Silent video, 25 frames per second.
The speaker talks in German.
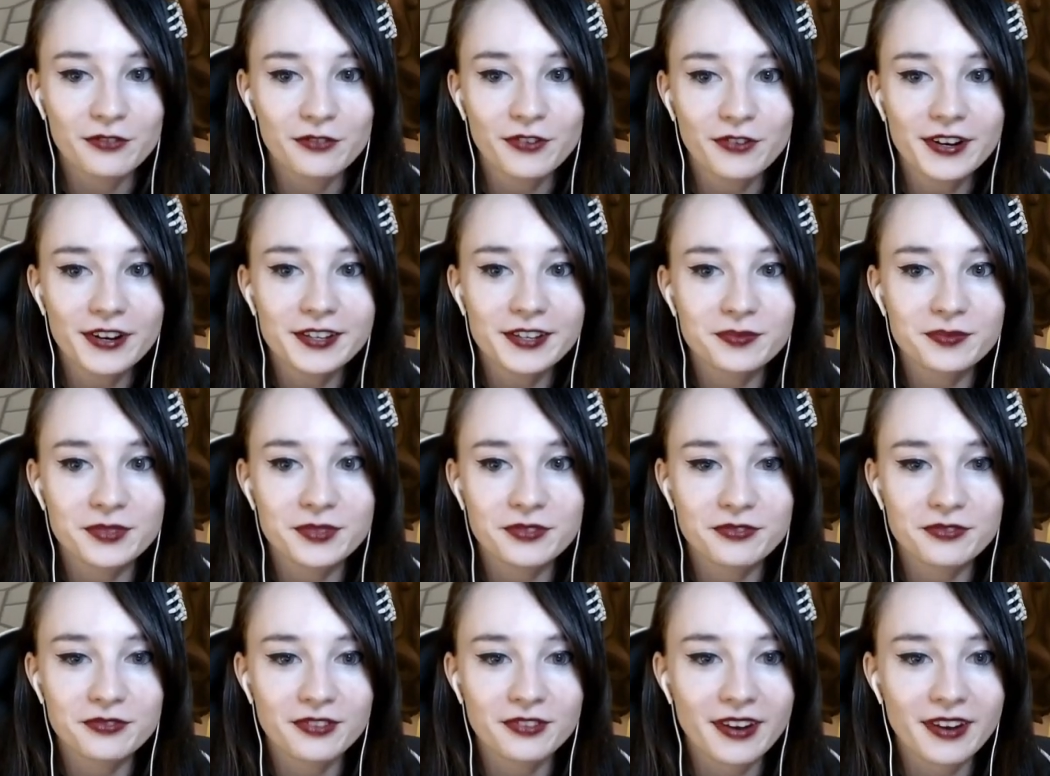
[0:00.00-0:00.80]
Wollt ihr
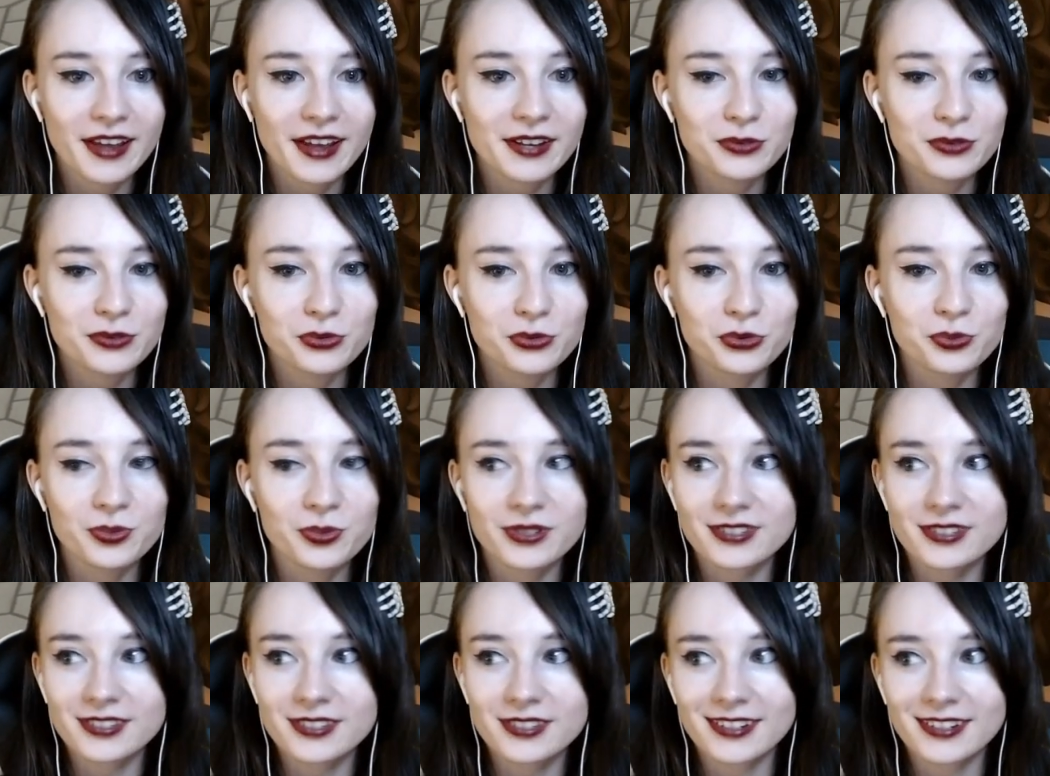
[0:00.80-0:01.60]
mir vielleicht so ein
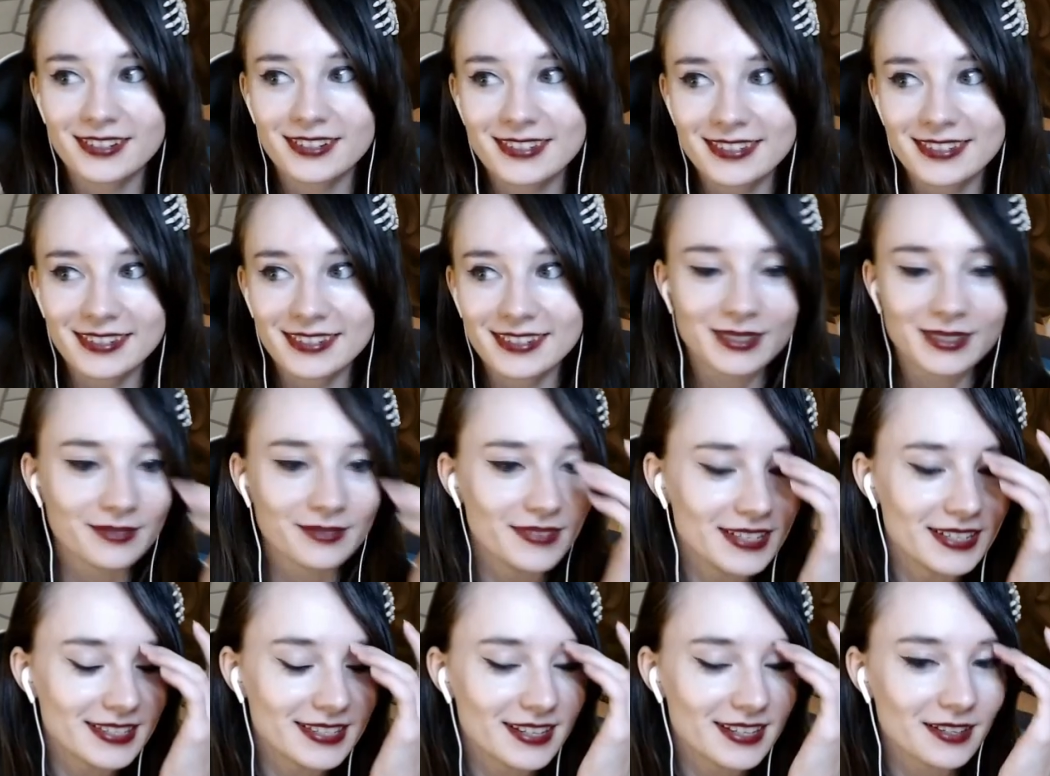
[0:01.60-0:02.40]
bisschen
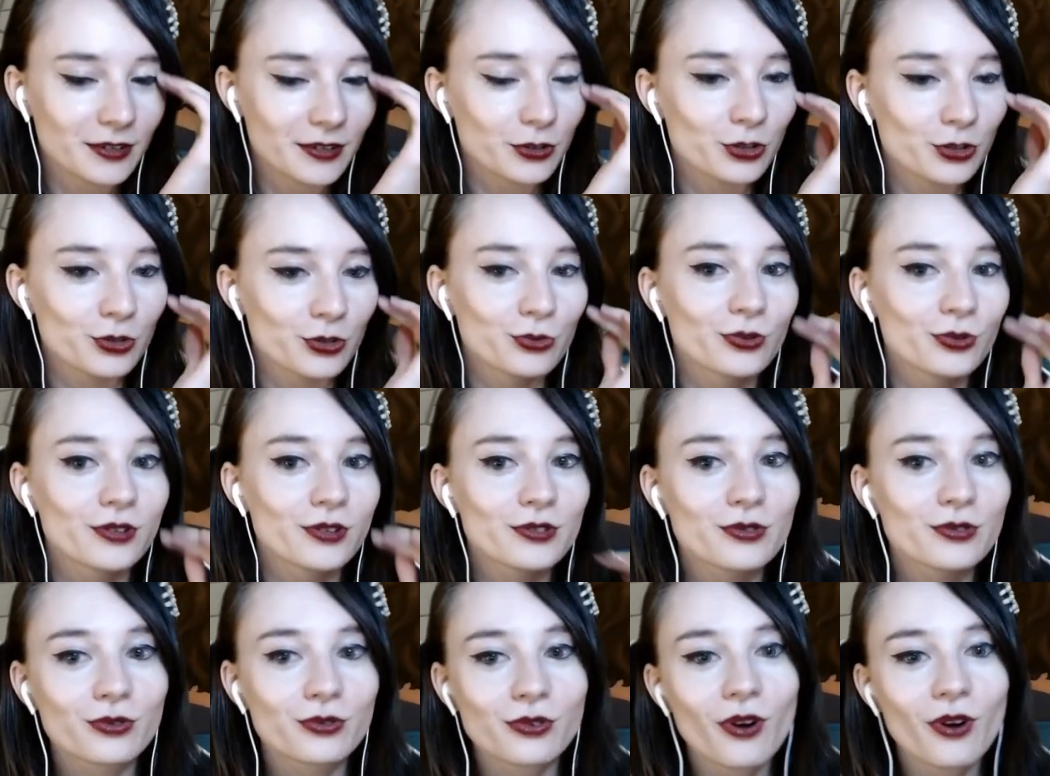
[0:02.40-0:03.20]
erzählen, wie es an der
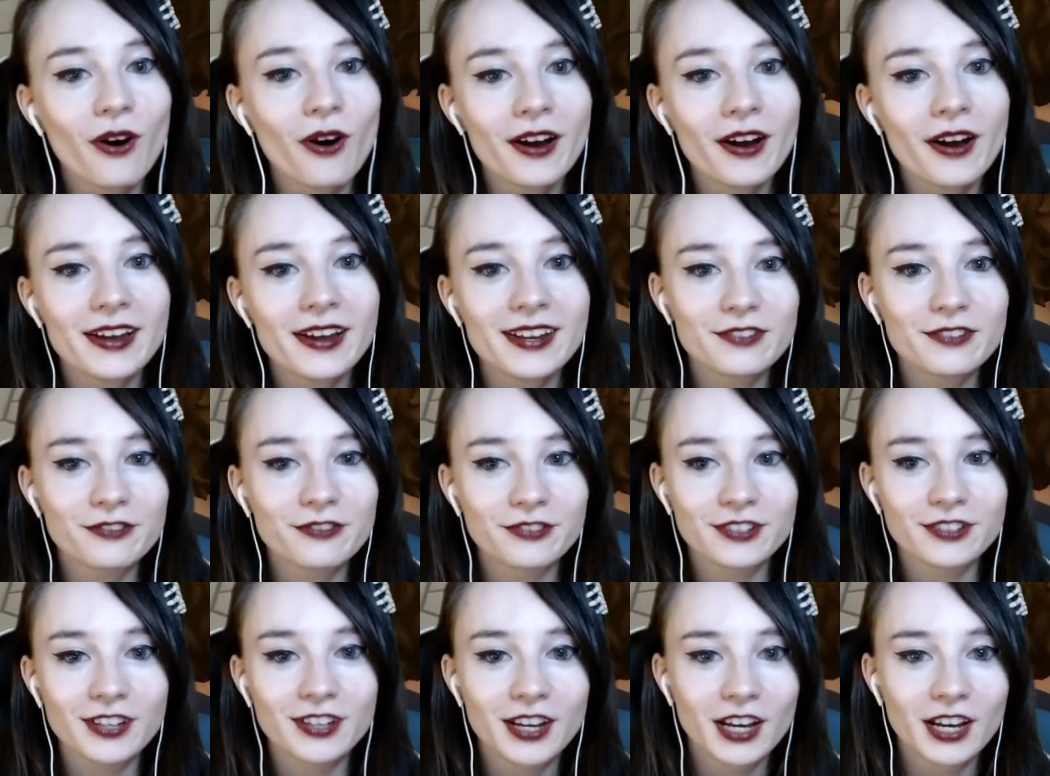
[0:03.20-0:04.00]
Schule so
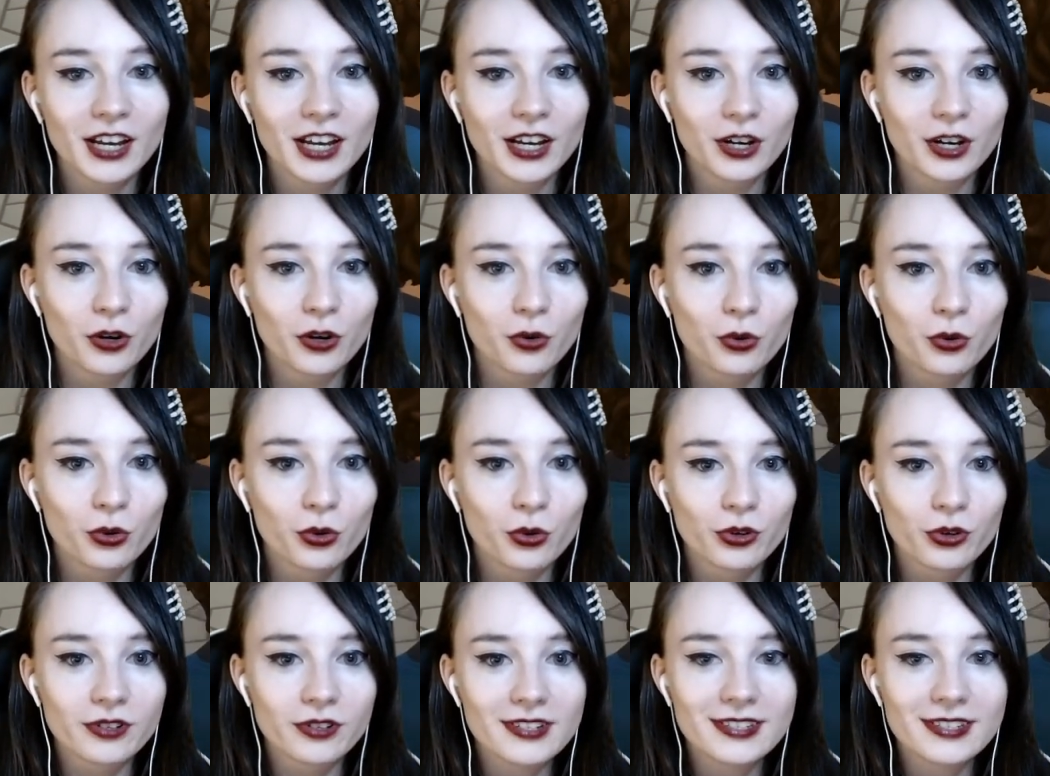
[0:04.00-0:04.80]
läuft?
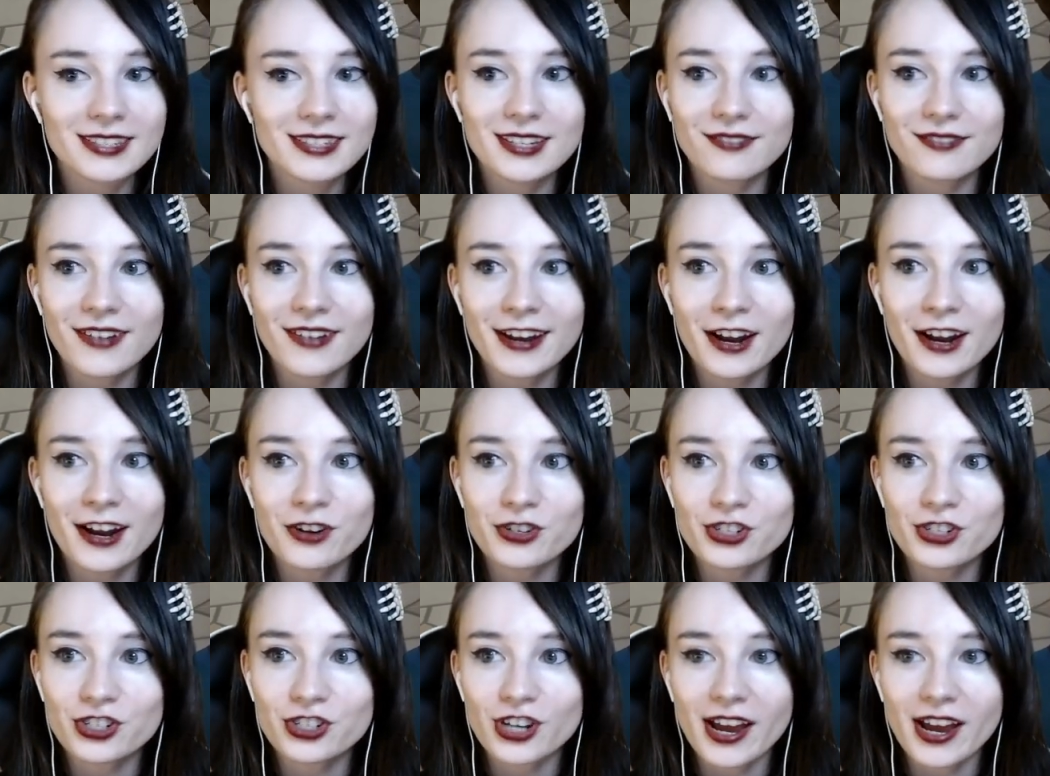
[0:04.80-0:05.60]
Und Savannah
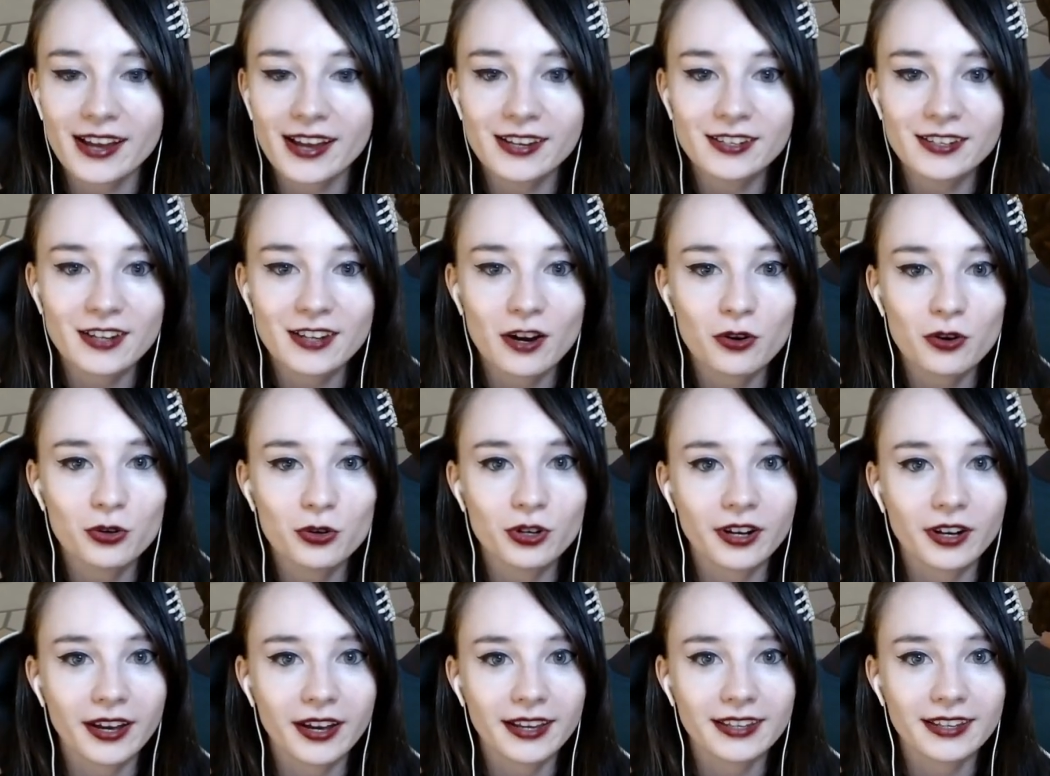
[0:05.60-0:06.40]
scheint auch
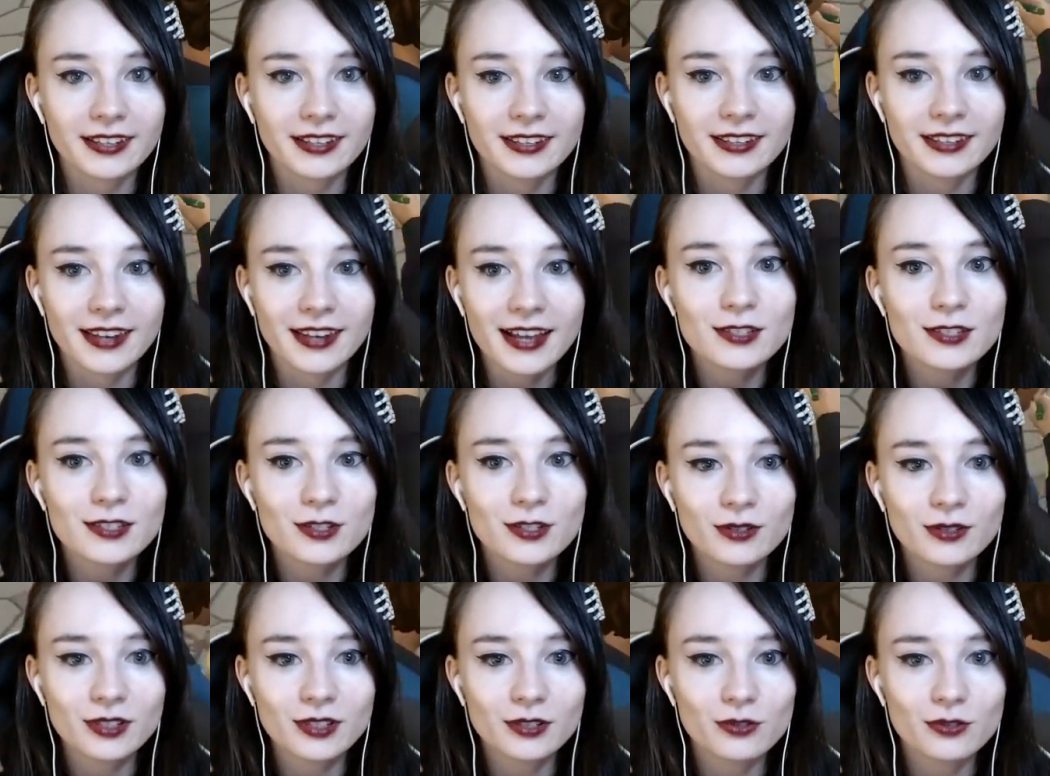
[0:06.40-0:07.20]
recht nett
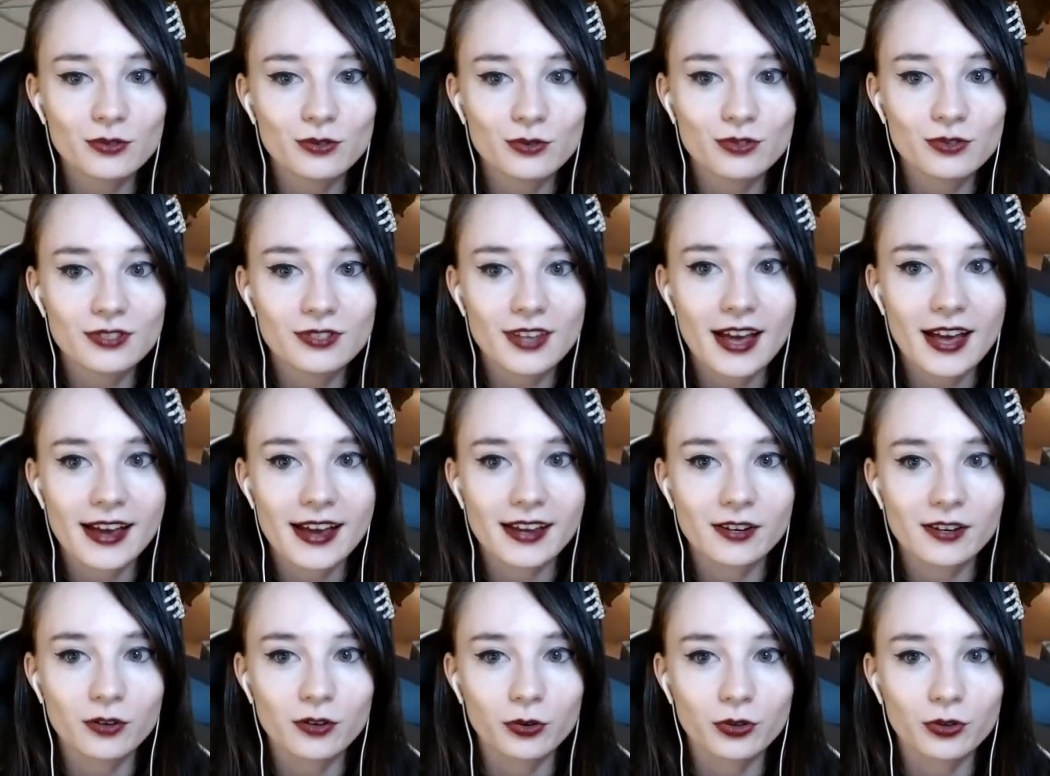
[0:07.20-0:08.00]
zu ihr zu sein.